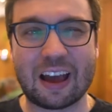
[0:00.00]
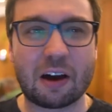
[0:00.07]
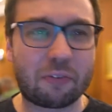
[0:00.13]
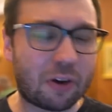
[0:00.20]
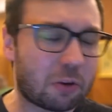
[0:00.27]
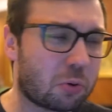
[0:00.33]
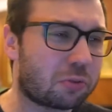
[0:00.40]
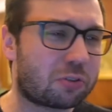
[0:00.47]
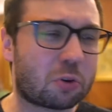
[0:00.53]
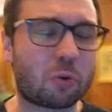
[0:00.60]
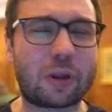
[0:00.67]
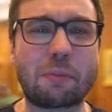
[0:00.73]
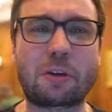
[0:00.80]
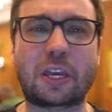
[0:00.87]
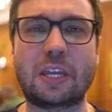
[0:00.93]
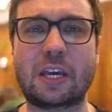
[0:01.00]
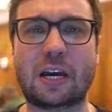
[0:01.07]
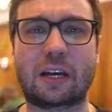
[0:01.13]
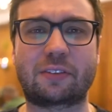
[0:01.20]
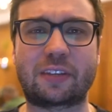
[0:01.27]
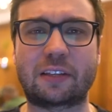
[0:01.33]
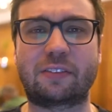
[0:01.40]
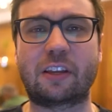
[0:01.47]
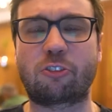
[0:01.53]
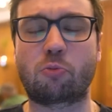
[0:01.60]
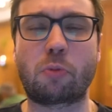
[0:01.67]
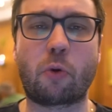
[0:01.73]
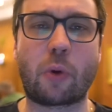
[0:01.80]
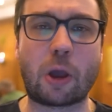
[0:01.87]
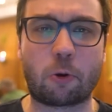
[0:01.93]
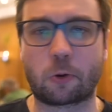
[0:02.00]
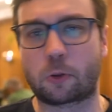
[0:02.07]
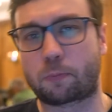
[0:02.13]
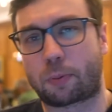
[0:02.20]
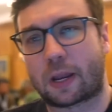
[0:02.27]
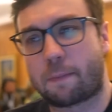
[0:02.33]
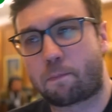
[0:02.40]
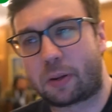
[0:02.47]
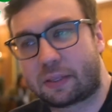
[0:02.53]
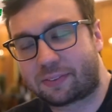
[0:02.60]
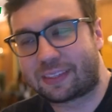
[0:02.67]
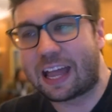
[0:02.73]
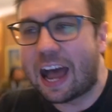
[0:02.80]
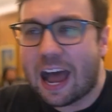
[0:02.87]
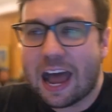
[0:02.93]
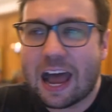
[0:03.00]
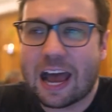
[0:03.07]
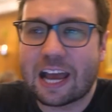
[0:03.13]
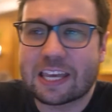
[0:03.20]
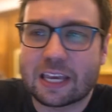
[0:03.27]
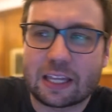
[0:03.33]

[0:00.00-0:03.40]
Falou-se que o Grêmio queria 700 mil euros para emprestar e